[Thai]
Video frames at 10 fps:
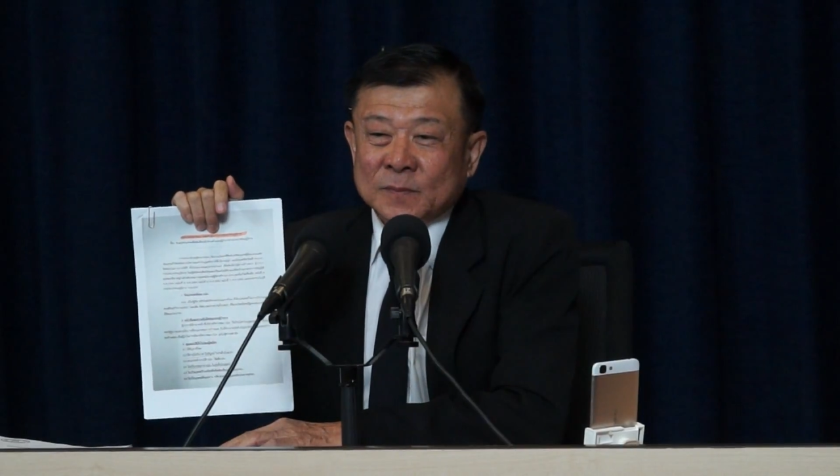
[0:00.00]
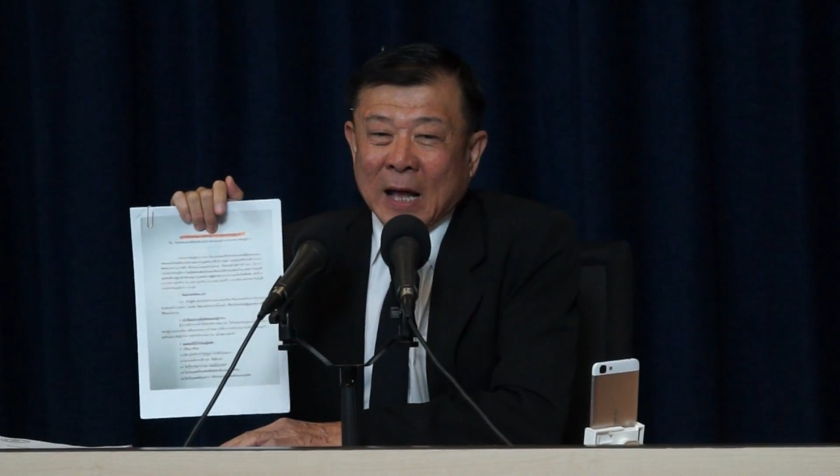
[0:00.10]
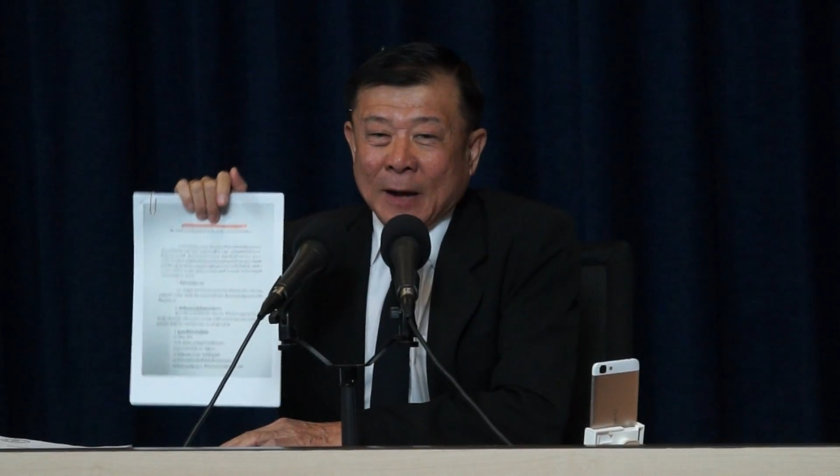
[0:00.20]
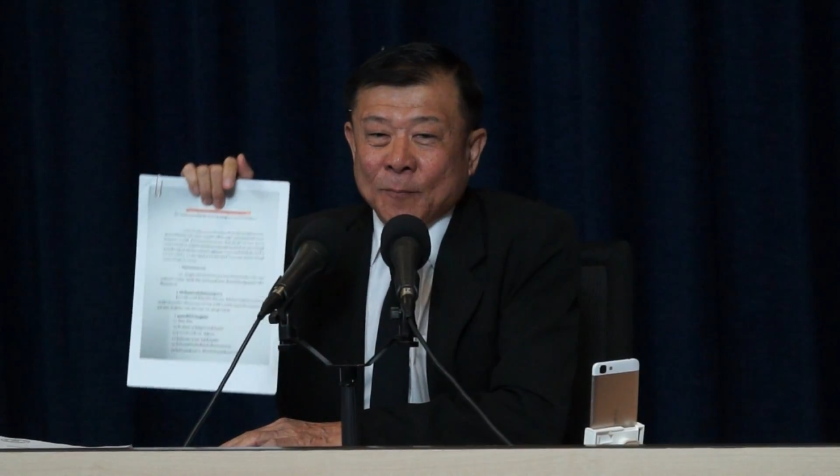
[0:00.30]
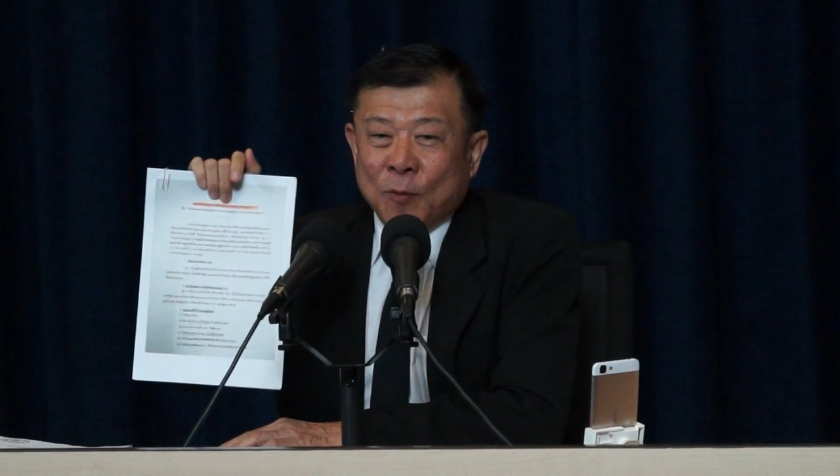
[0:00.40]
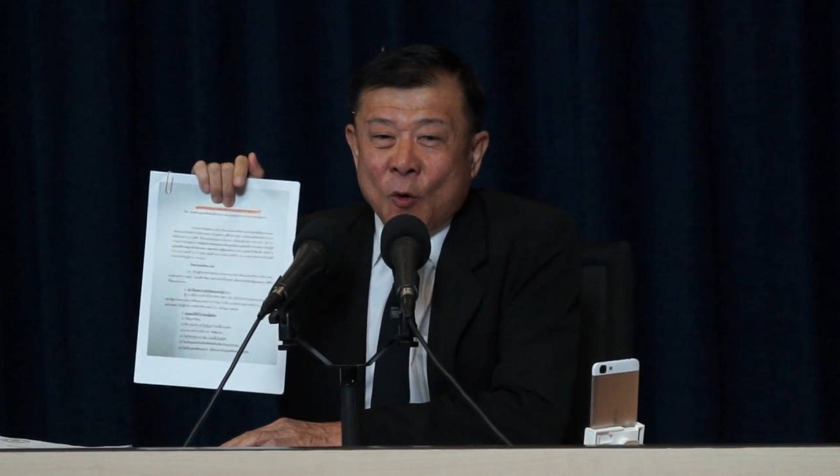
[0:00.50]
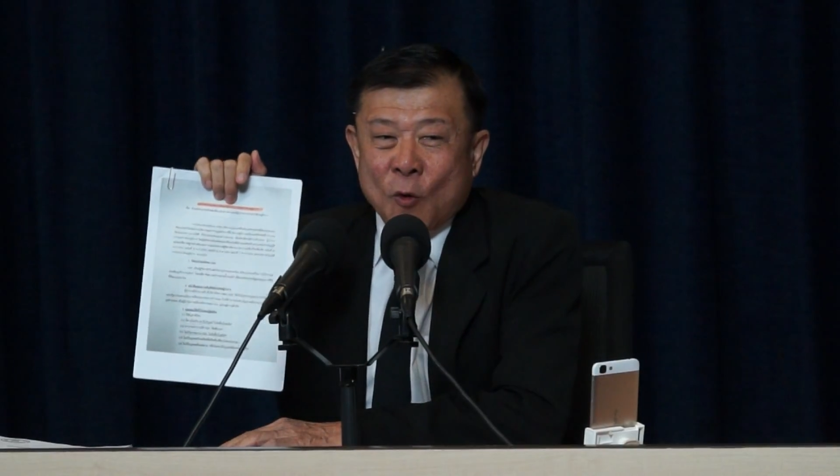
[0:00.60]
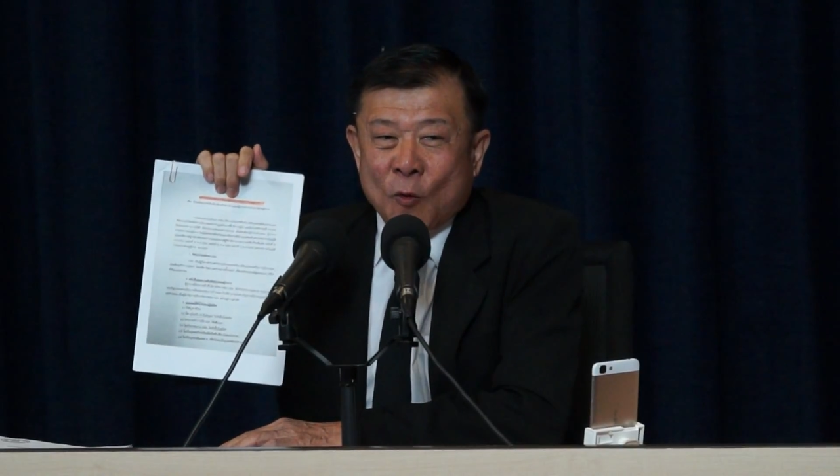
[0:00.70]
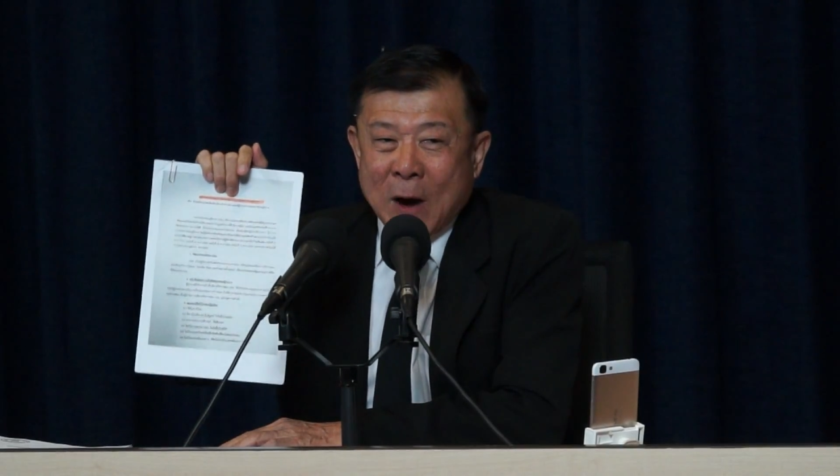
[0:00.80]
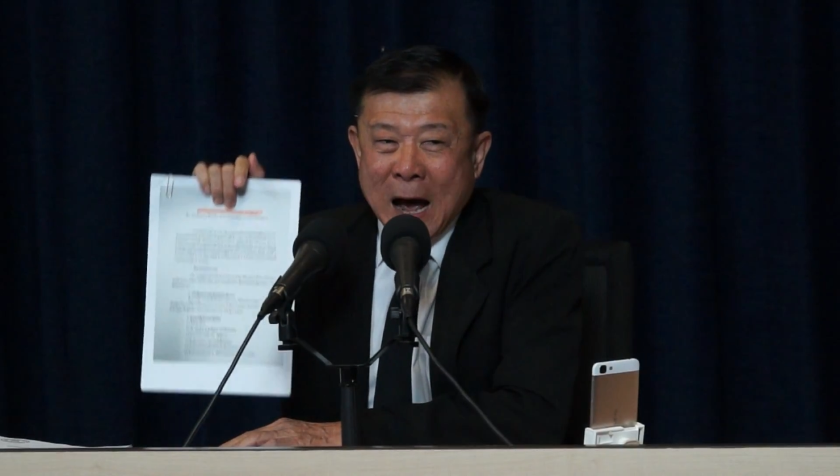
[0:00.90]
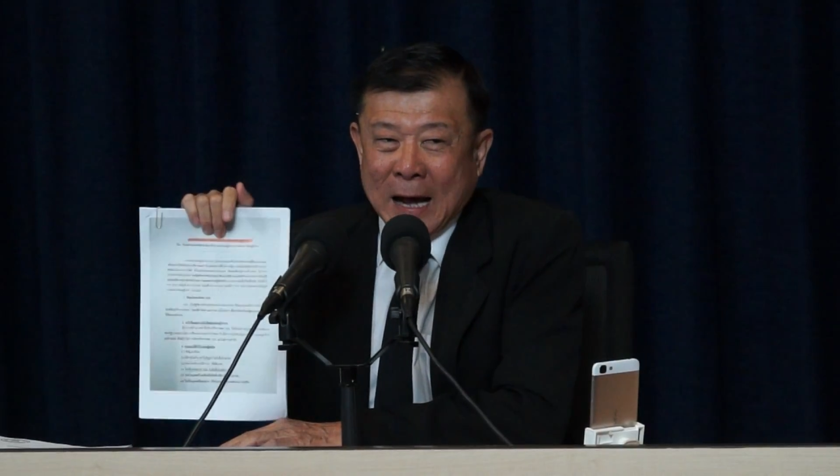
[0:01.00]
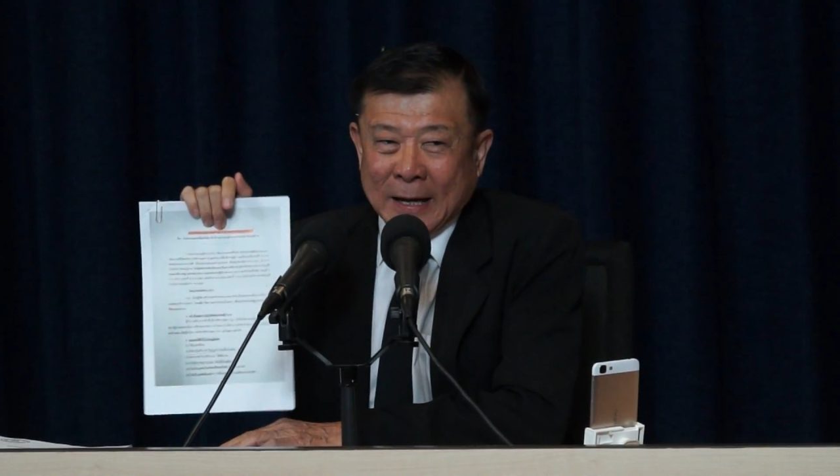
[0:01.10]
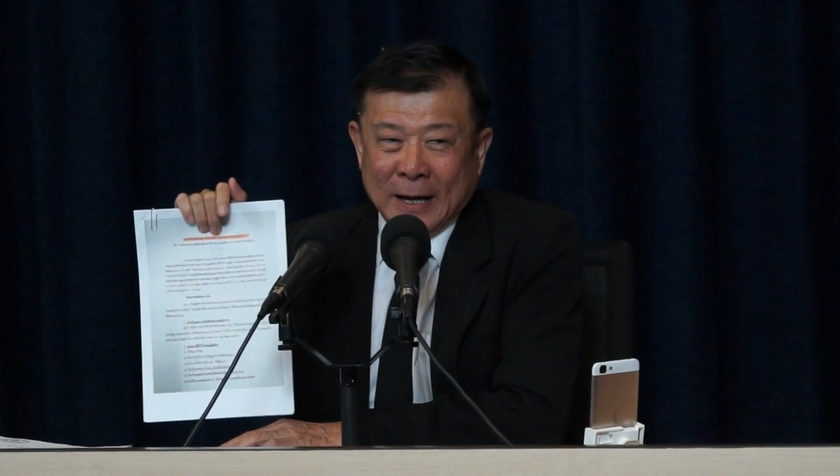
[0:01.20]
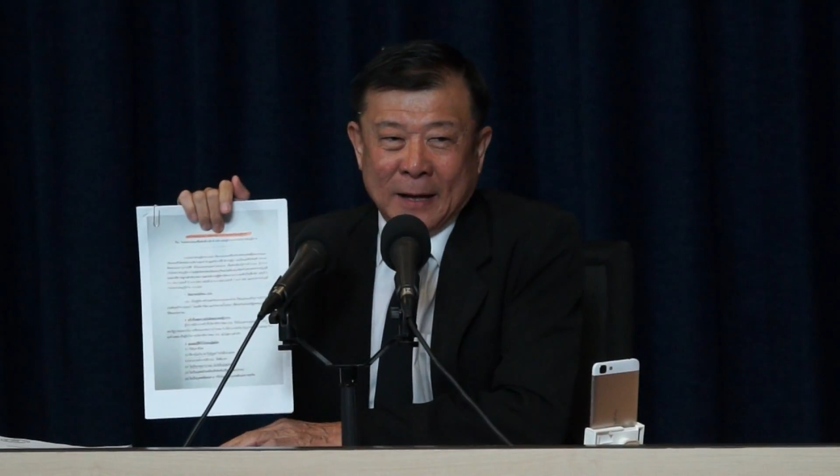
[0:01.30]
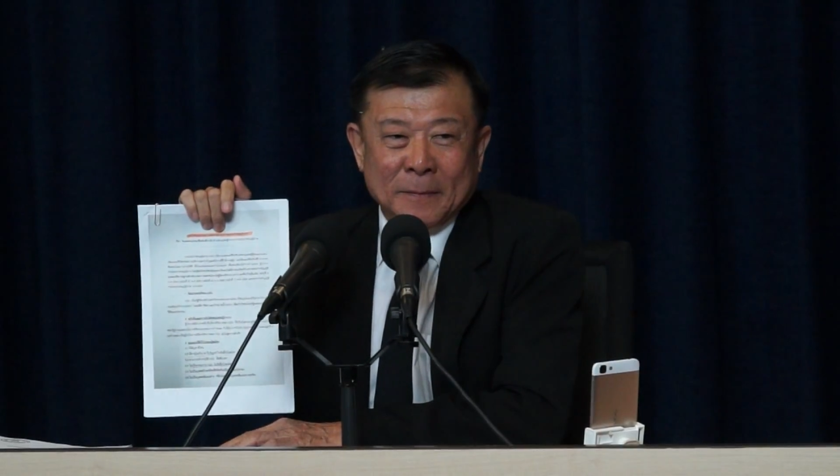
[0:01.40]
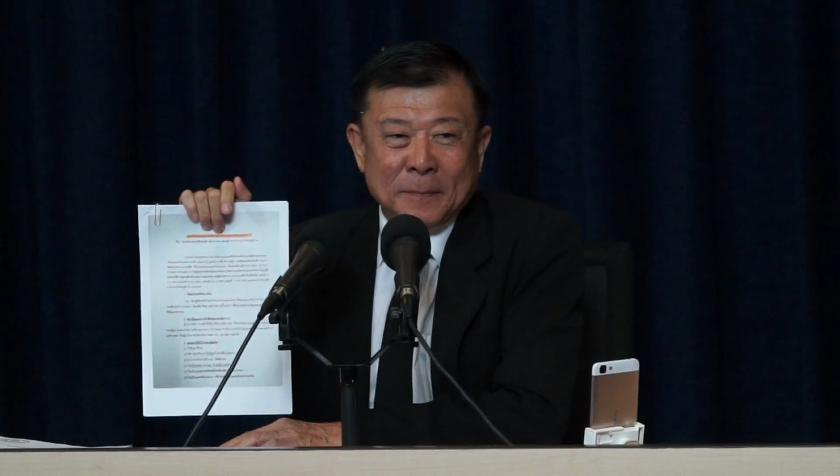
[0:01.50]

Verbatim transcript: ท่านผู้ว่าเนี่ย